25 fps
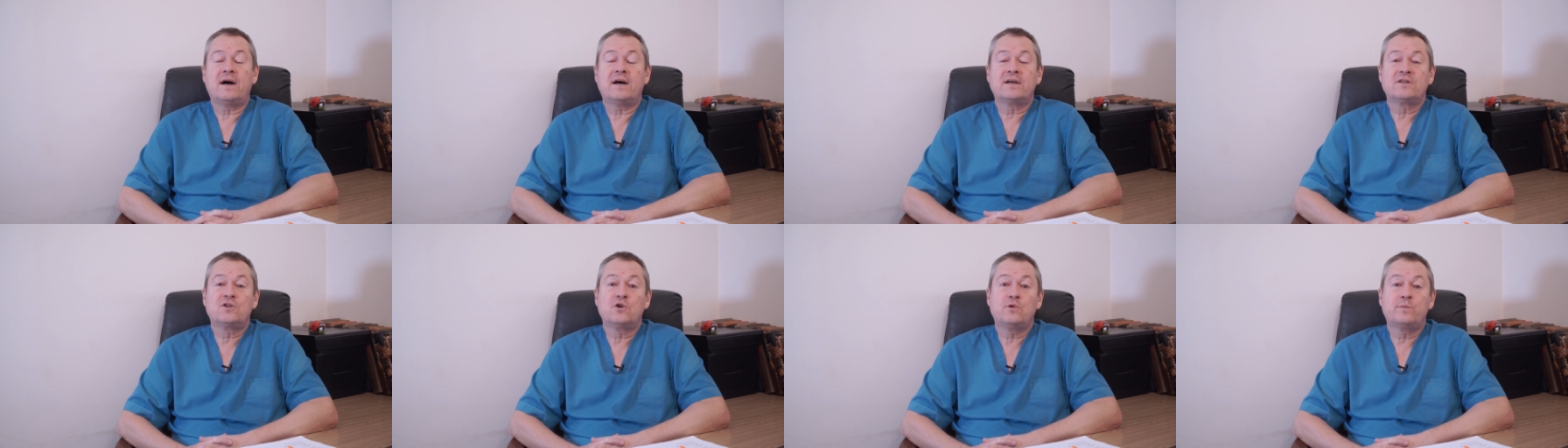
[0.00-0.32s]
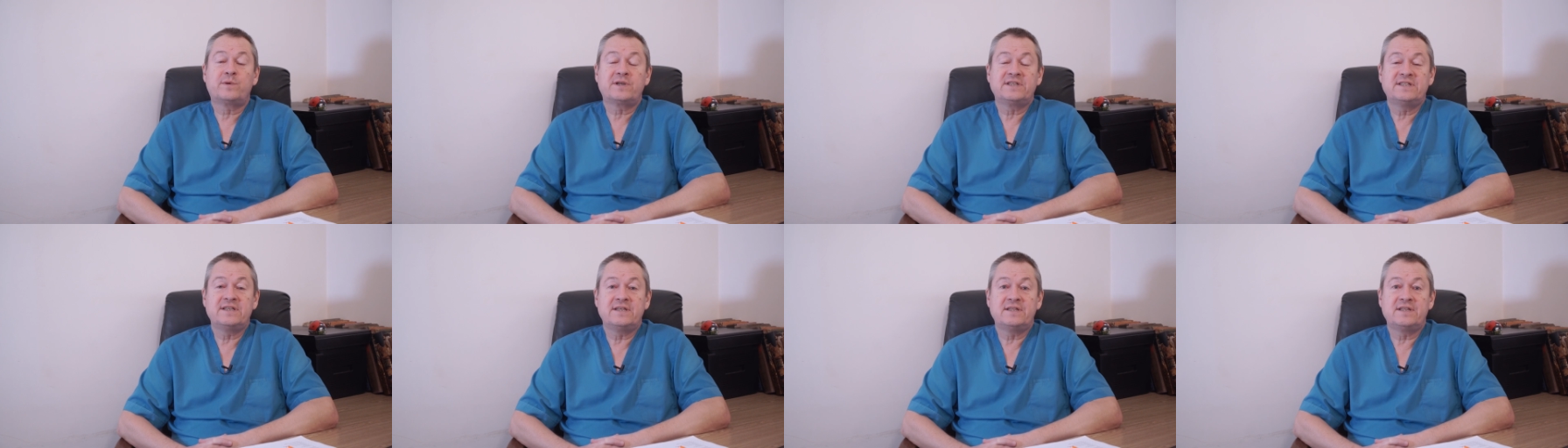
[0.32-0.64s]
А,
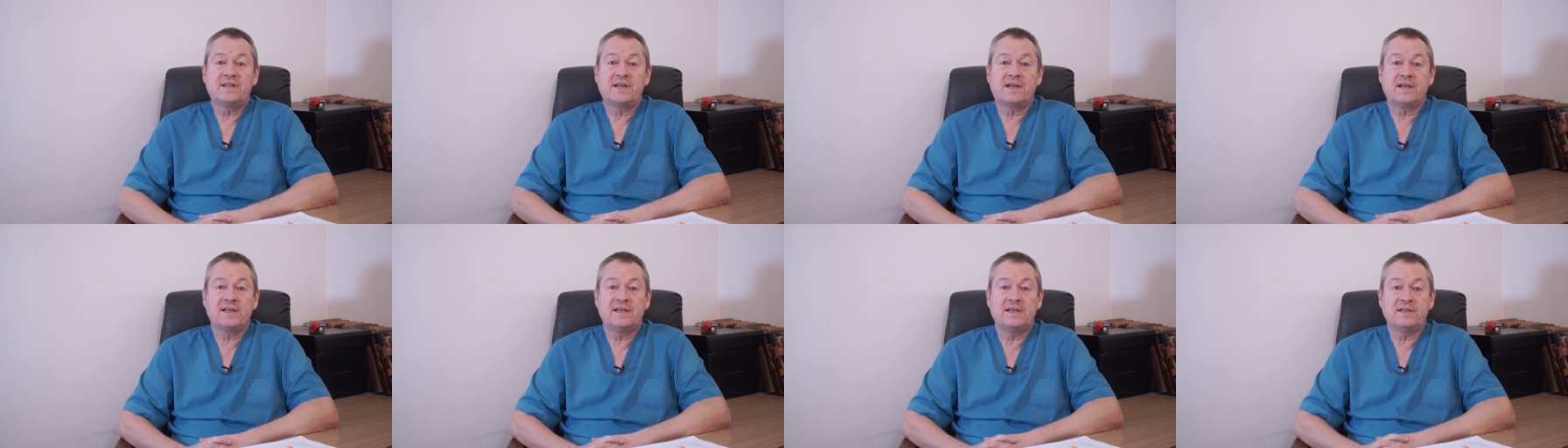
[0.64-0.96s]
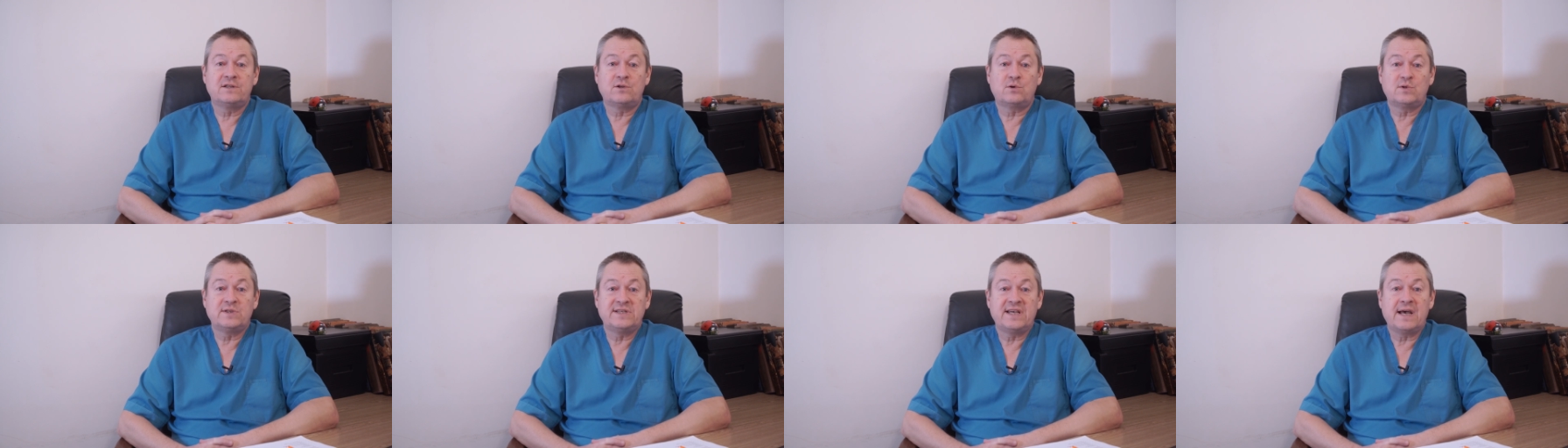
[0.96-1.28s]
добрый день,
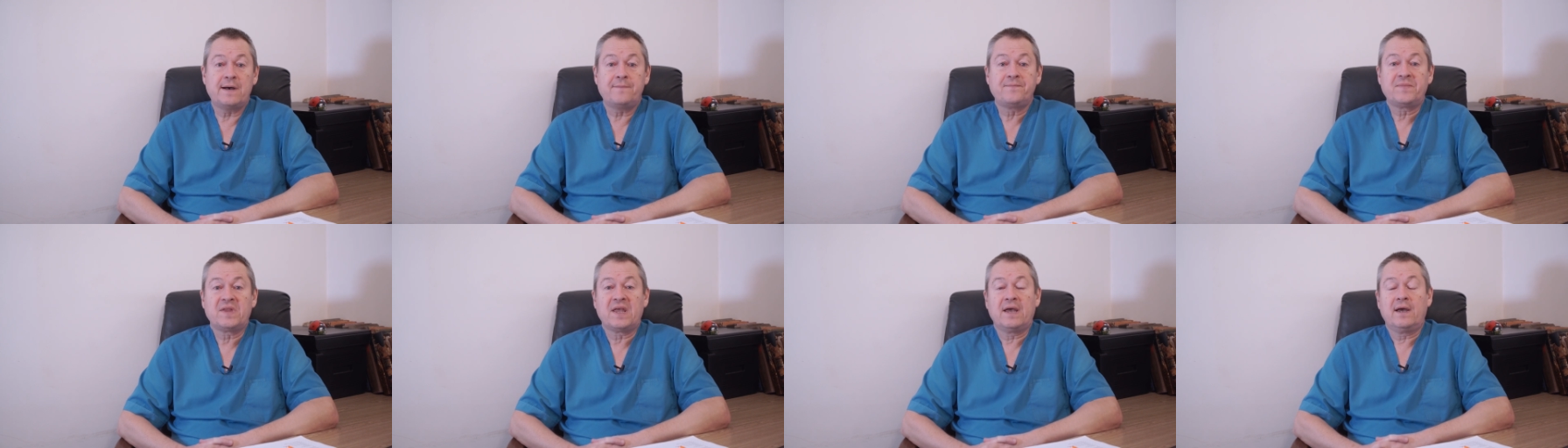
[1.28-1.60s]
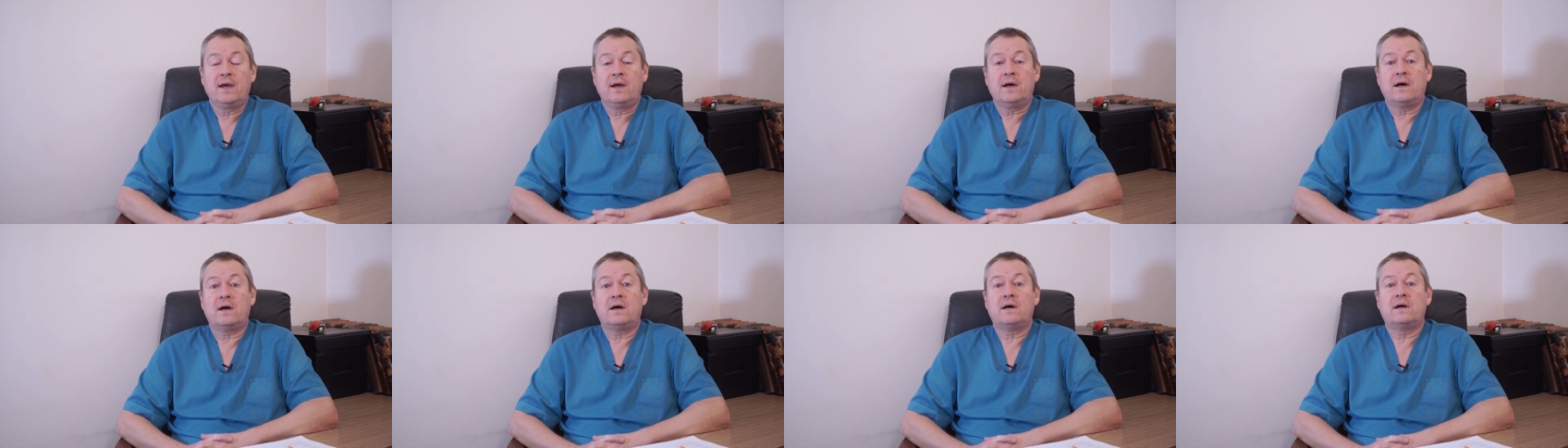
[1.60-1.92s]
дорогие друзья!
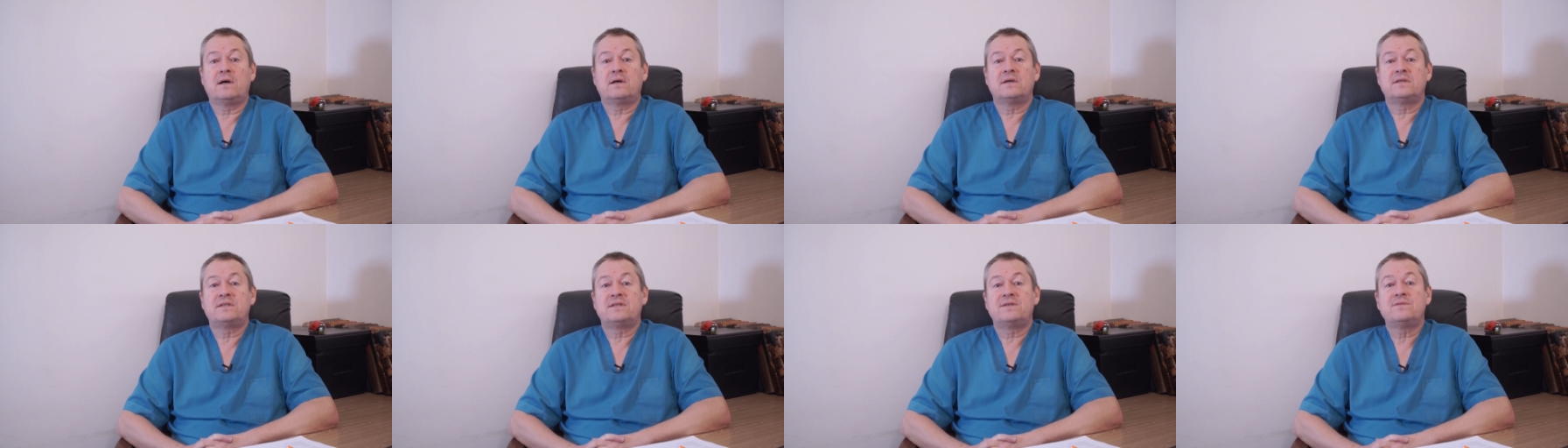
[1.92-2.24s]
А,